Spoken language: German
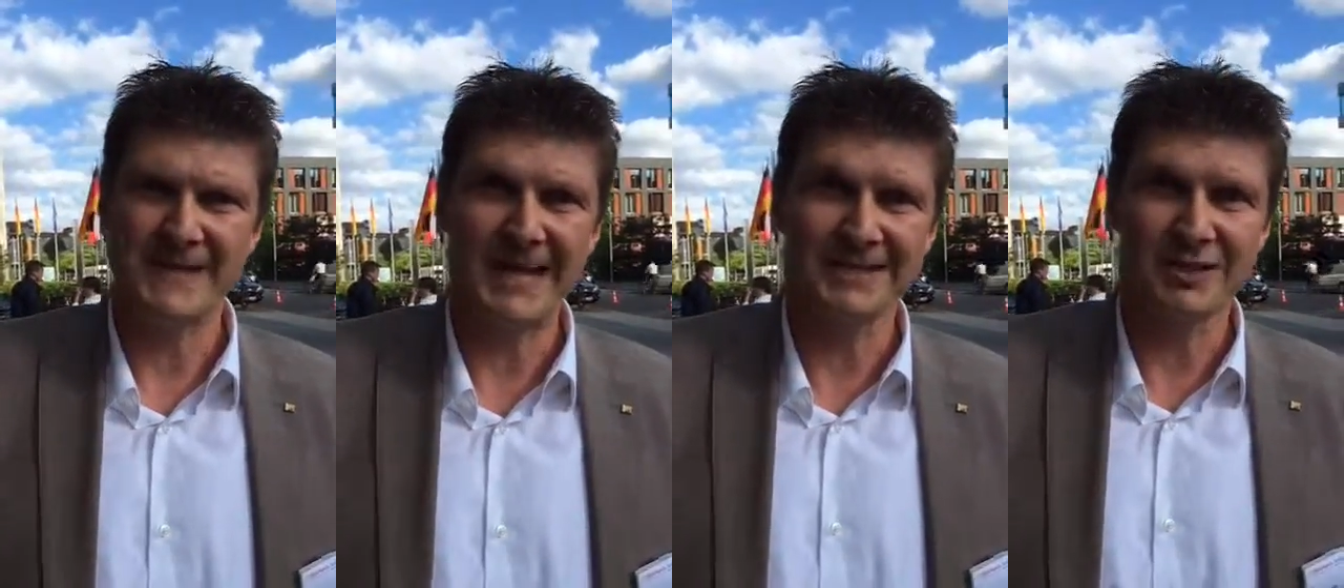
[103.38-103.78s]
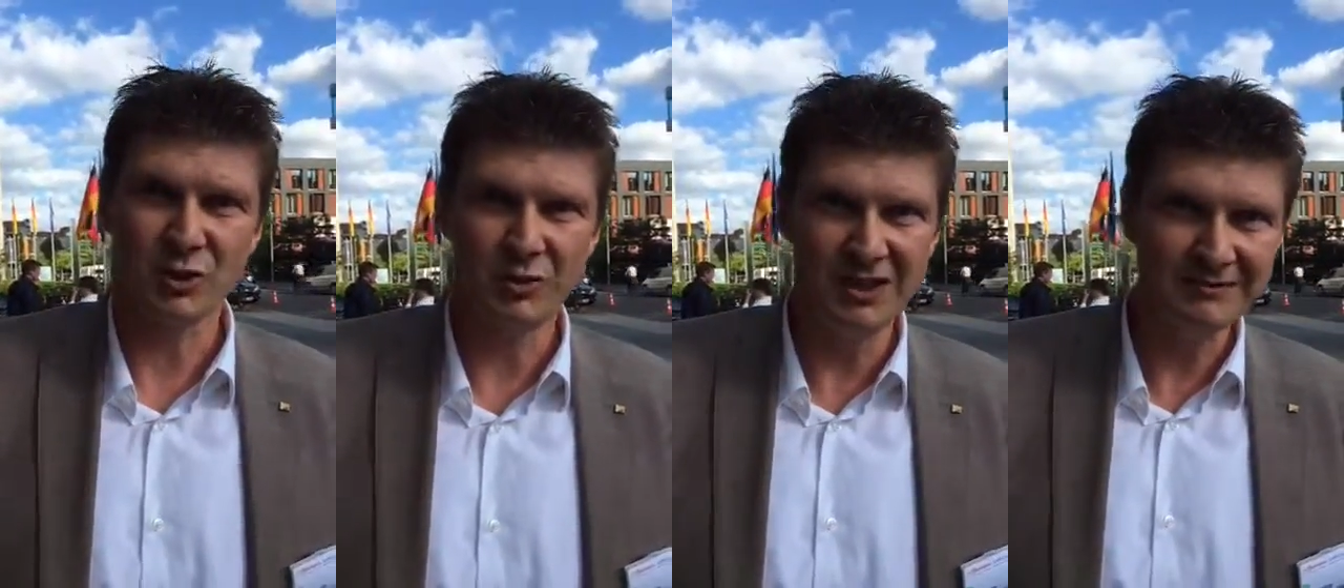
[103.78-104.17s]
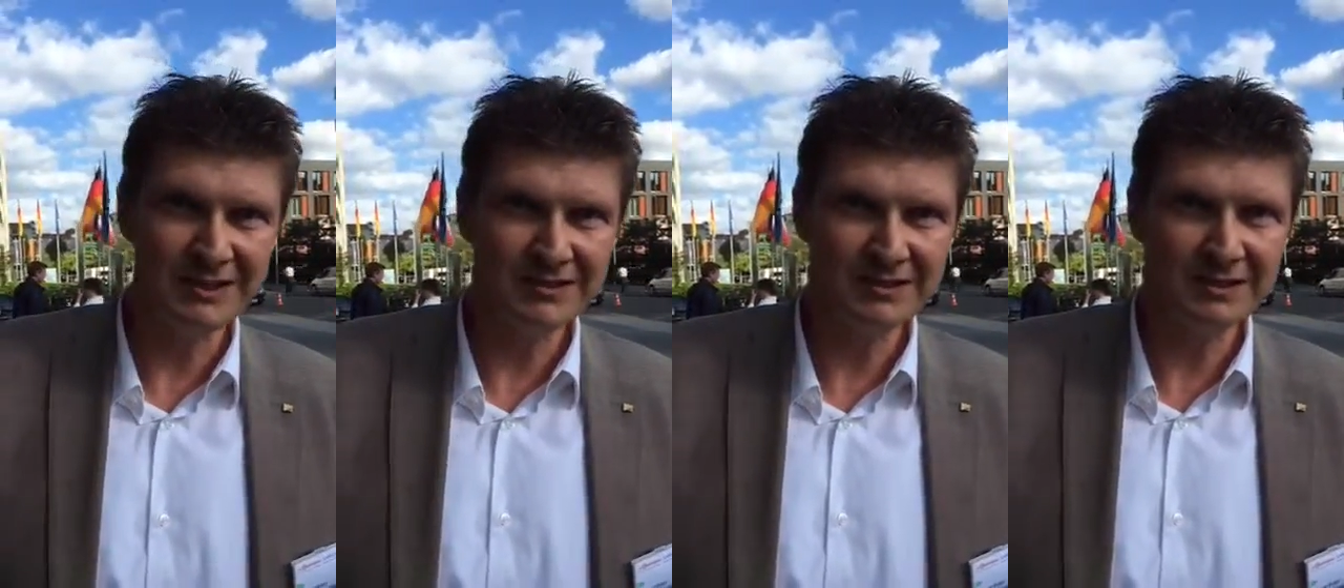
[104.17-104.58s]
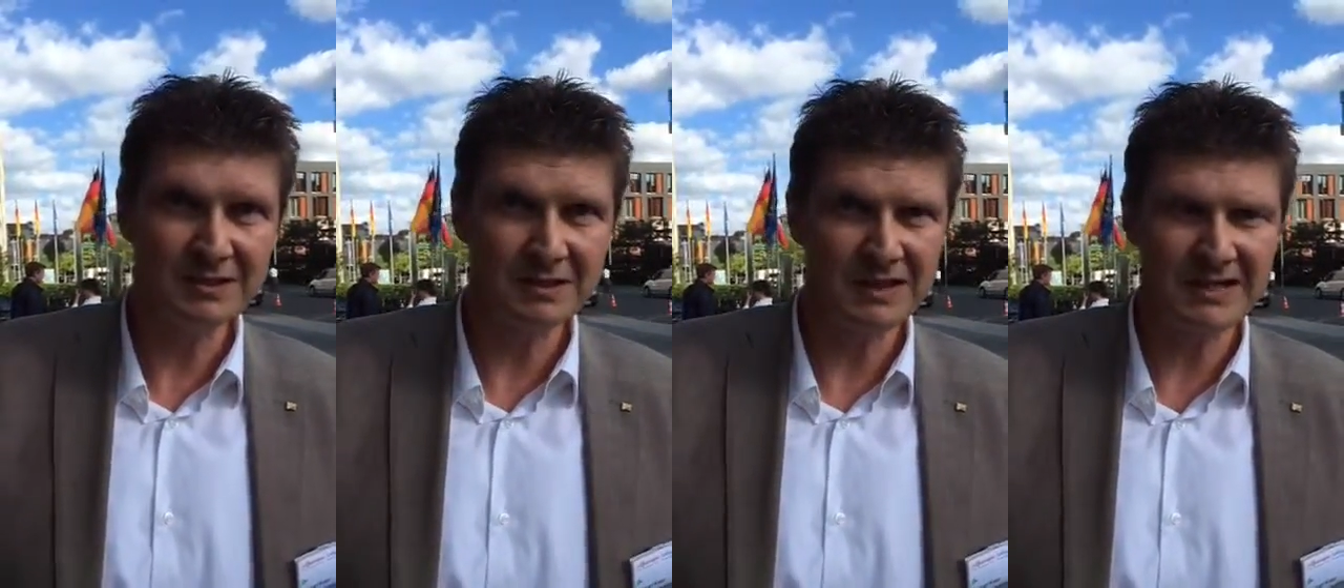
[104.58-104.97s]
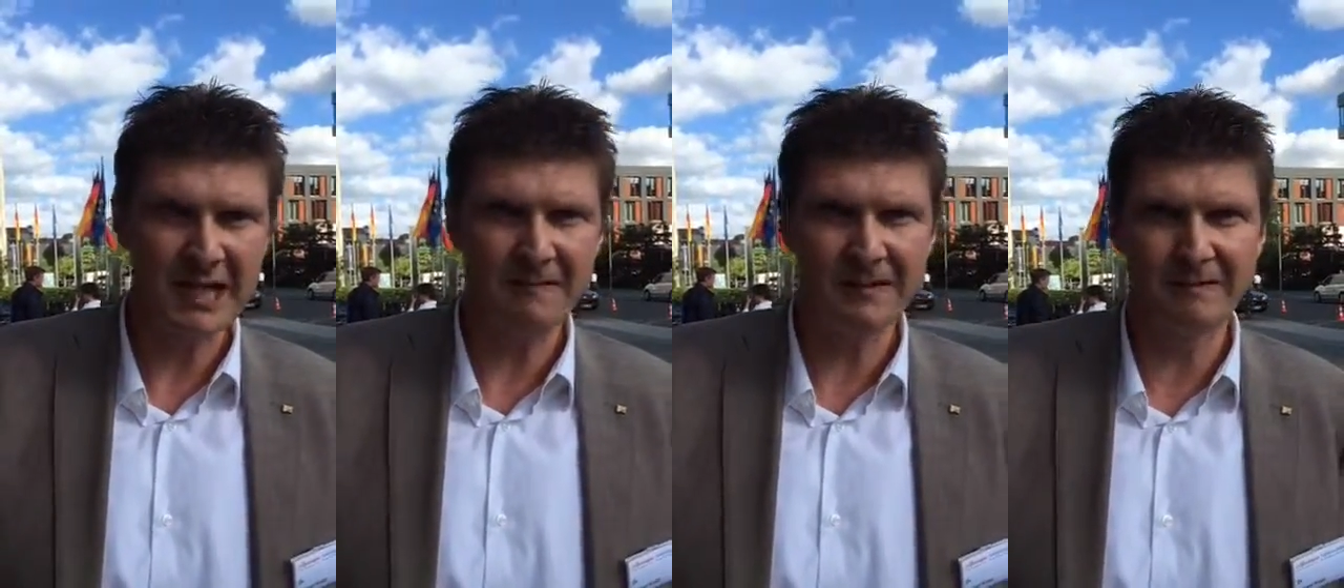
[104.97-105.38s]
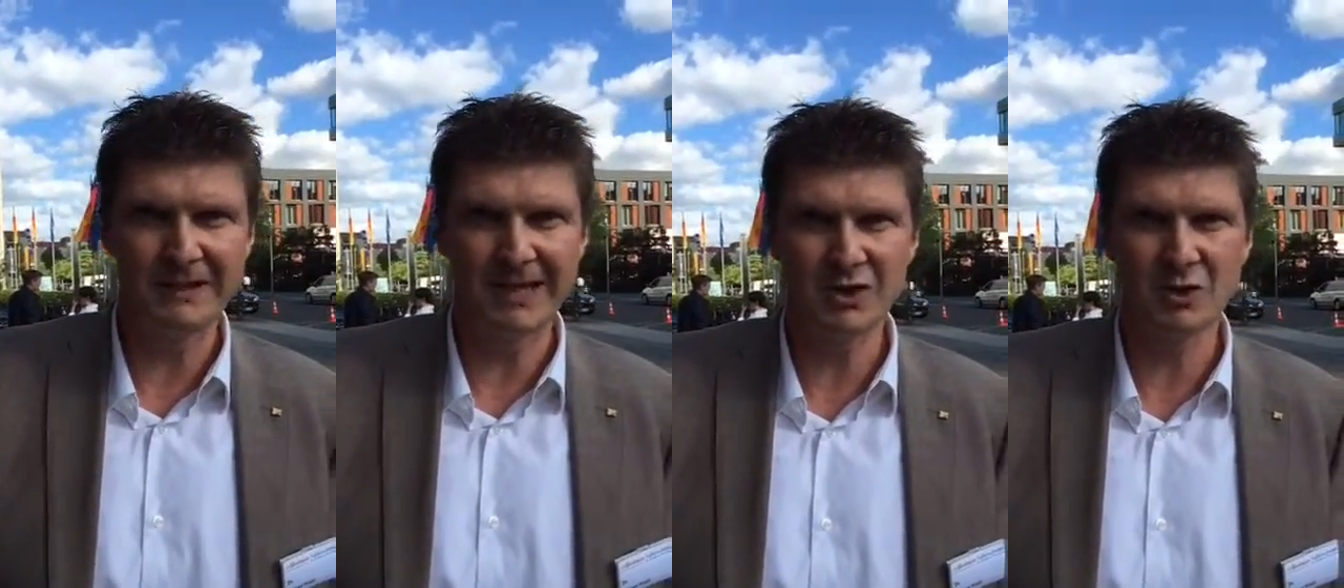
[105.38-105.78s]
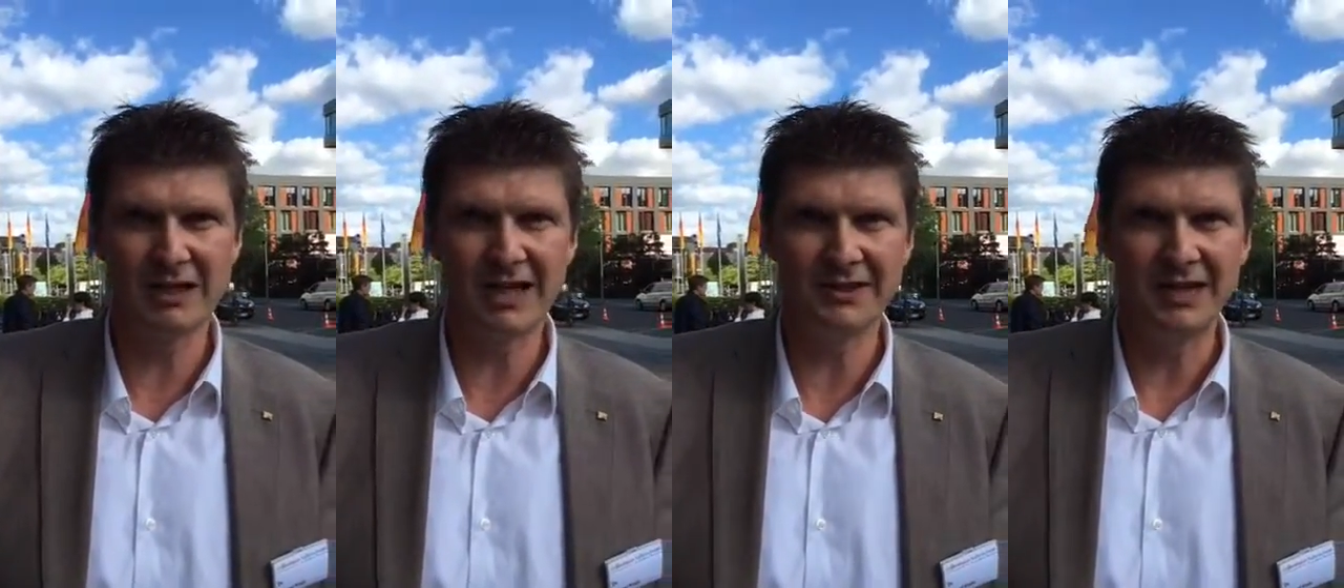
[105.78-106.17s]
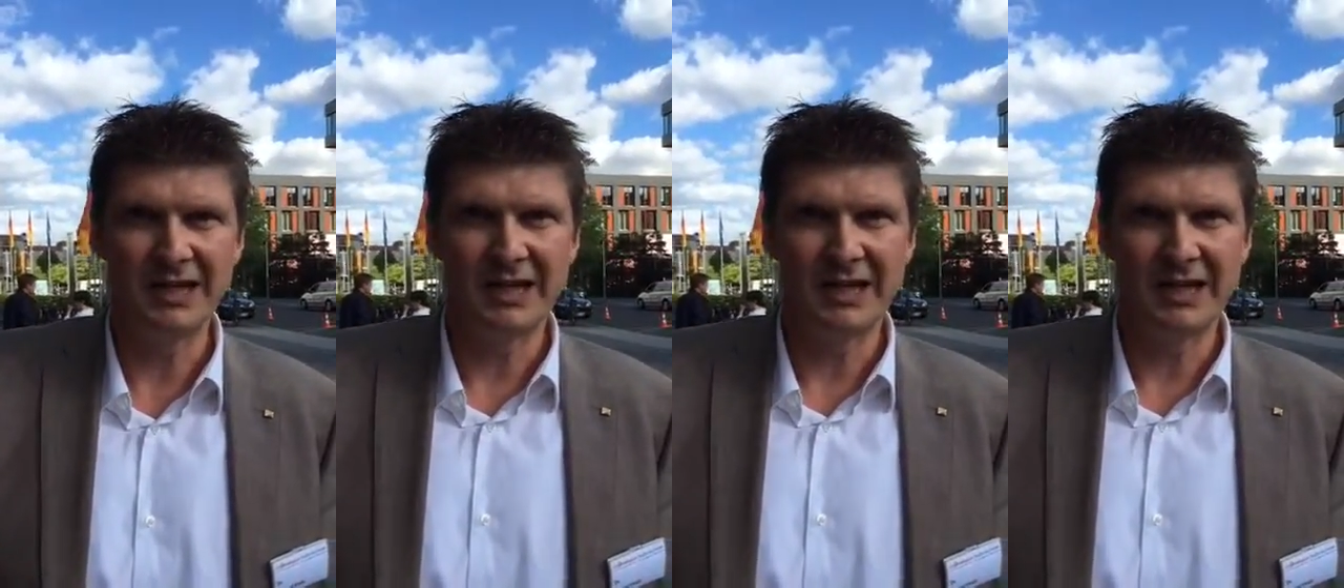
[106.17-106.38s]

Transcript: Seitens der Studierenden ist einfach die Frage zu klären,